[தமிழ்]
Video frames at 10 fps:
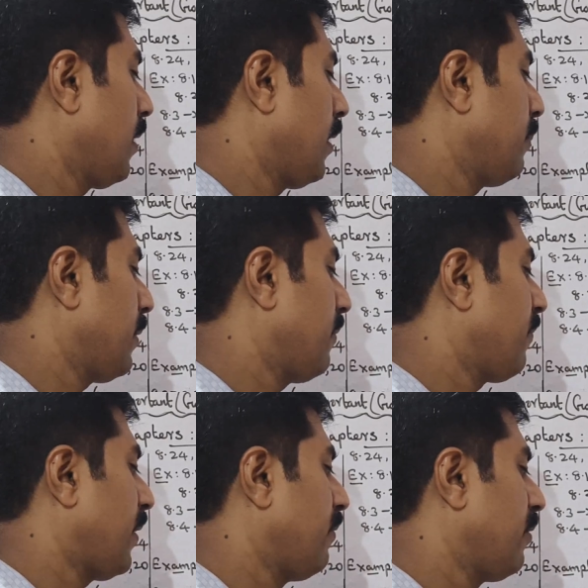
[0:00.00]
நைன் பாயிண்ட்
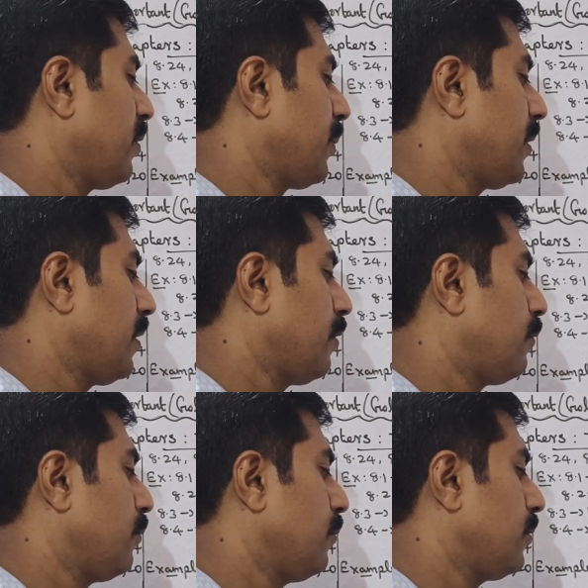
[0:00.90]
ஃபைவ்ல வந்து பாத்தீங்கன்னா
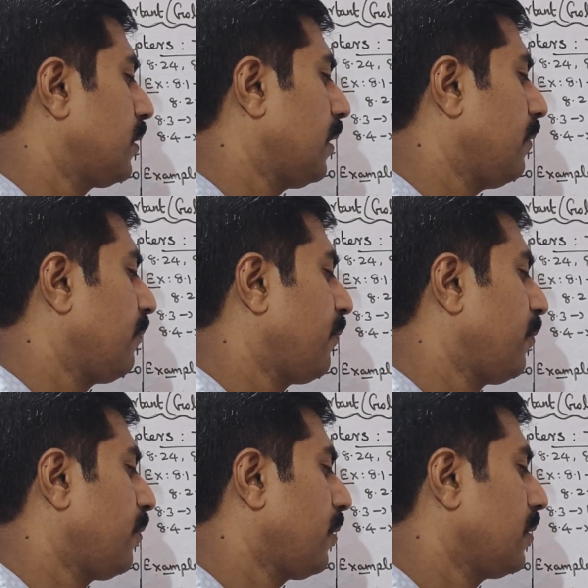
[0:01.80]
டூ த்ரீ
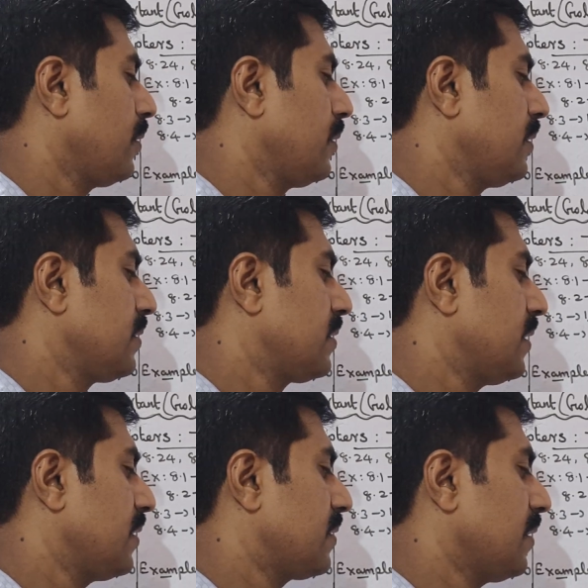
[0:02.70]
ஃபோர்
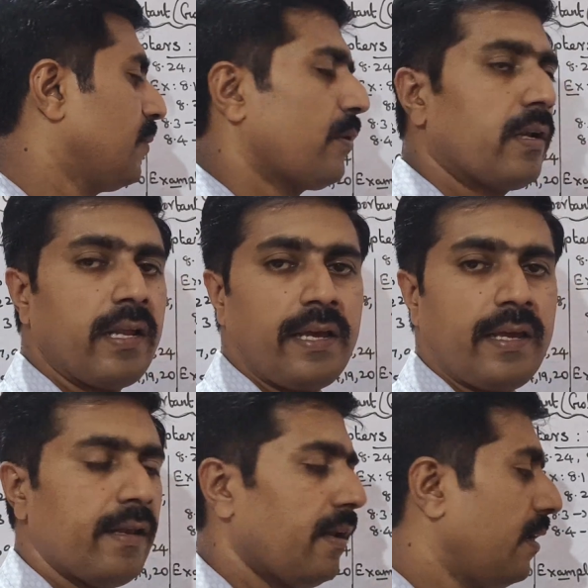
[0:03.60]
சிக்ஸ் அப்புறம்
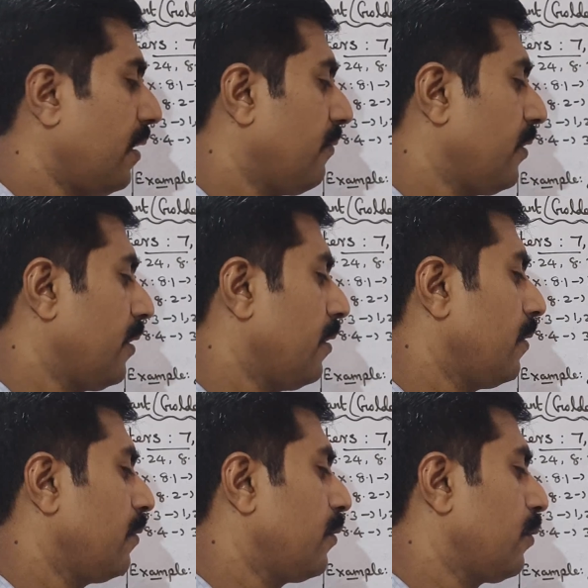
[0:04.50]
நைன் லெவன்
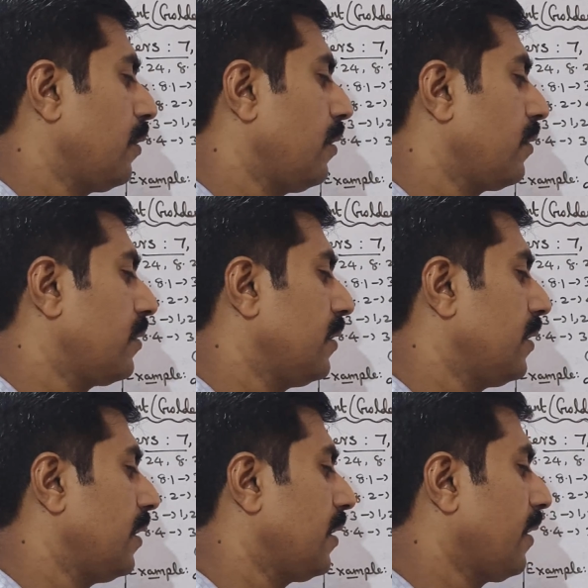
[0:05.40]
டுவெல்
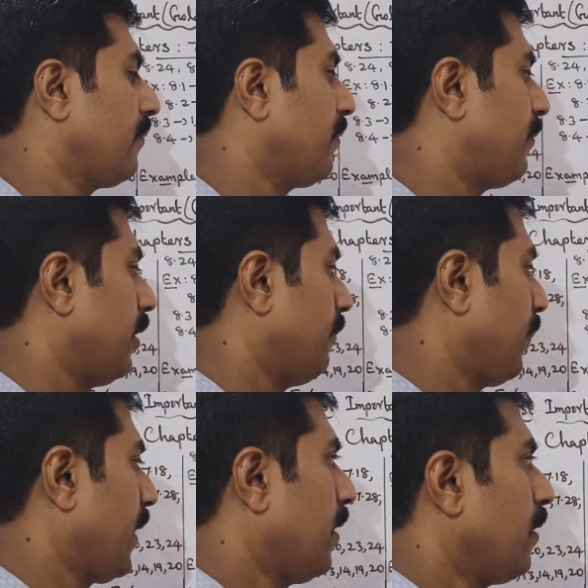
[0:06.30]
தேர்ட்டி நைன் ஃபிஃப்டி
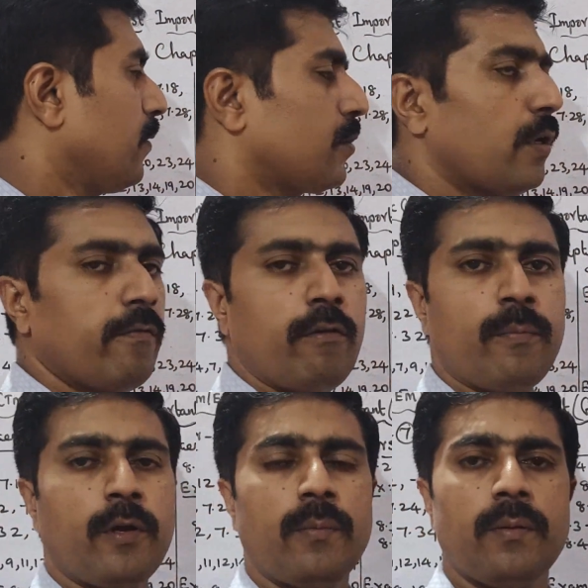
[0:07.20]
ஸோ இவ்வளோ
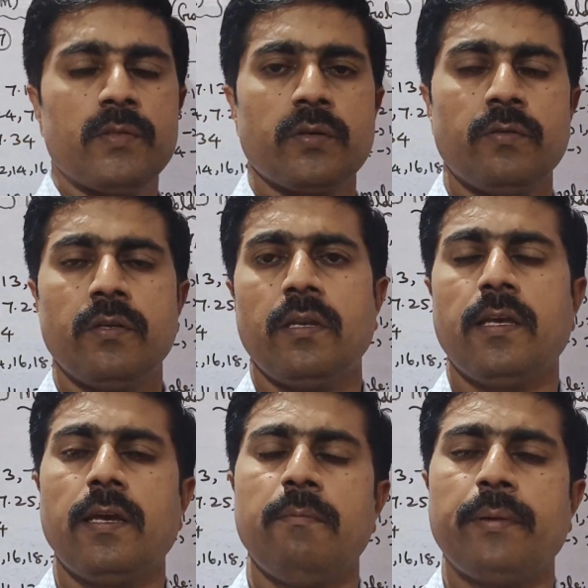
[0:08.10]
ப்ராப்ளம்ஸை வந்து
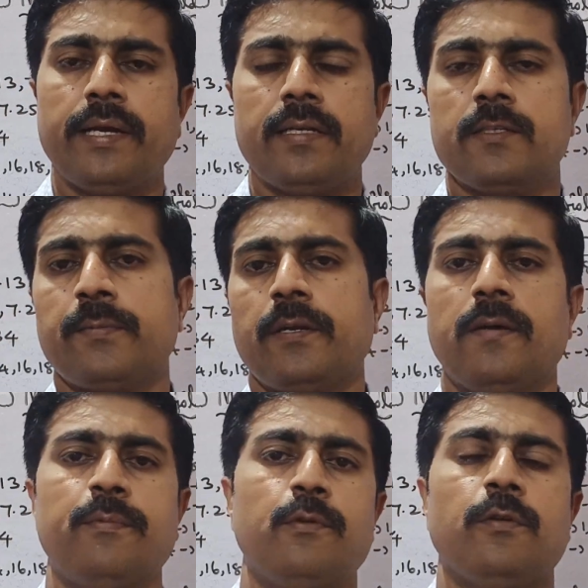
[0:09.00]
நீங்கள் ப்ராக்டிஸ்
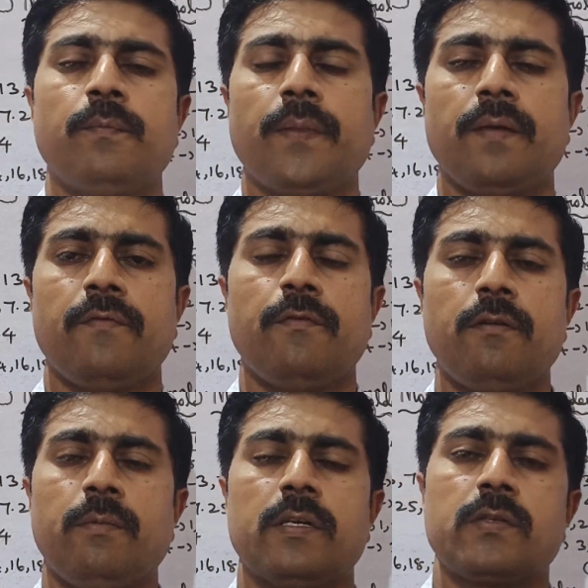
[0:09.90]
பண்ணால் போதும்
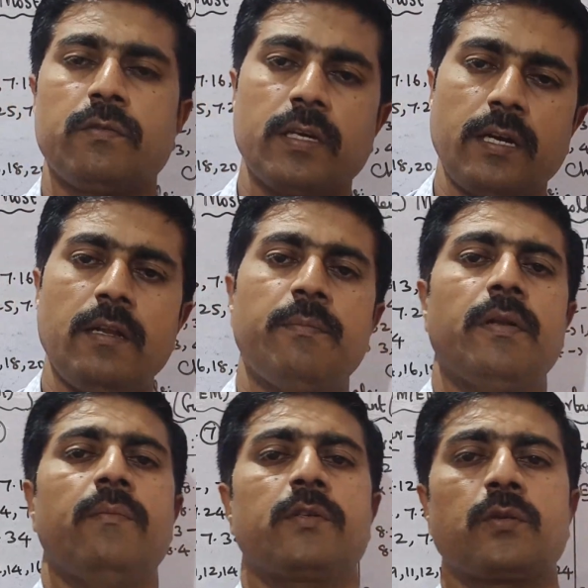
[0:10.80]
ஃபுல் மார்க்ஸ் வந்து கண்டிப்பாக
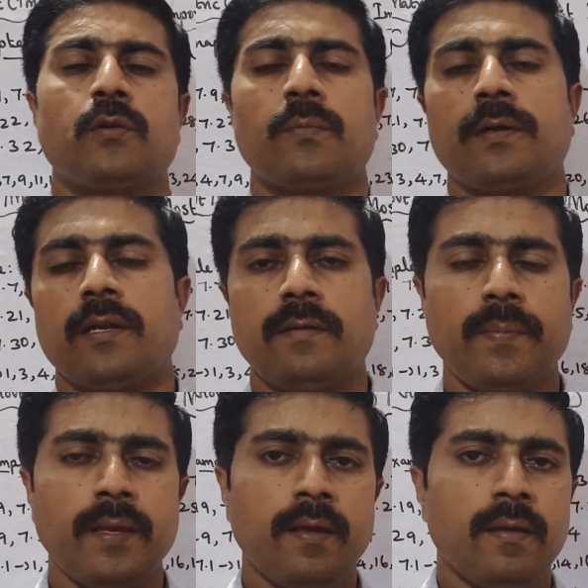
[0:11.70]
நம்ம ஸ்கோர் பண்ணலாம்
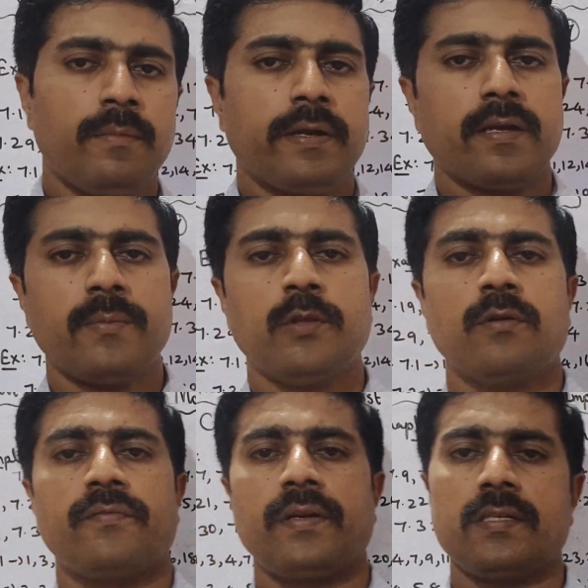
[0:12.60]
மறக்காம இதை
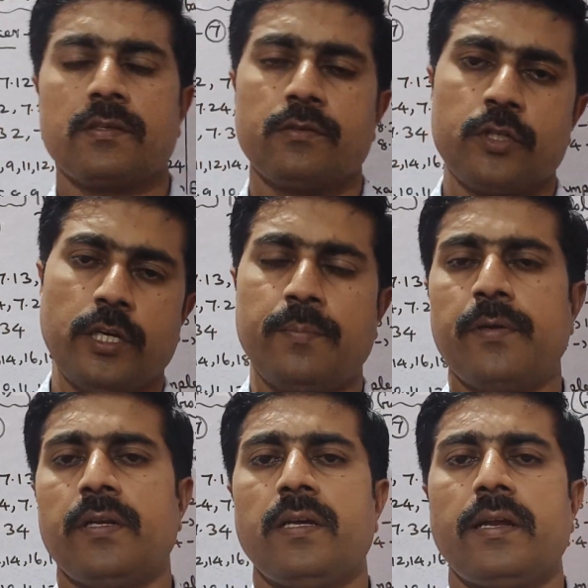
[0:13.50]
உங்கள் ஃப்ரெண்ட்ஸுக்கும் ஷேர்
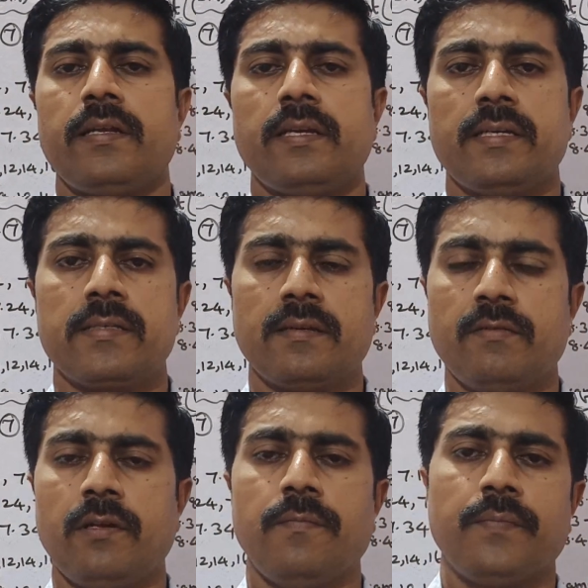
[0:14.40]
பண்ணுங்க ரைட் த
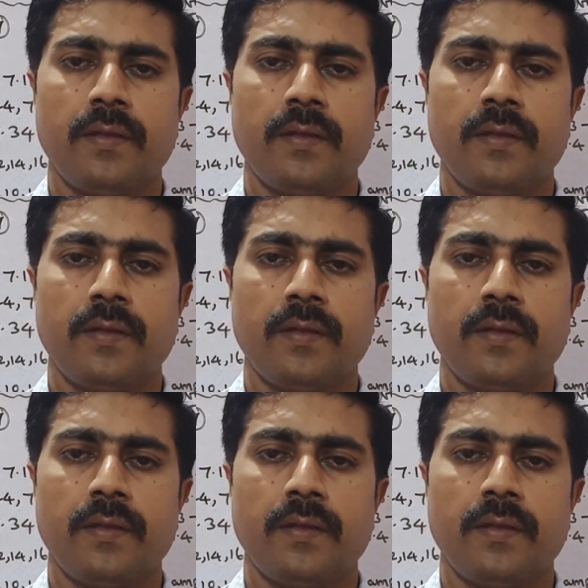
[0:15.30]
எக்ஸாம்பிள்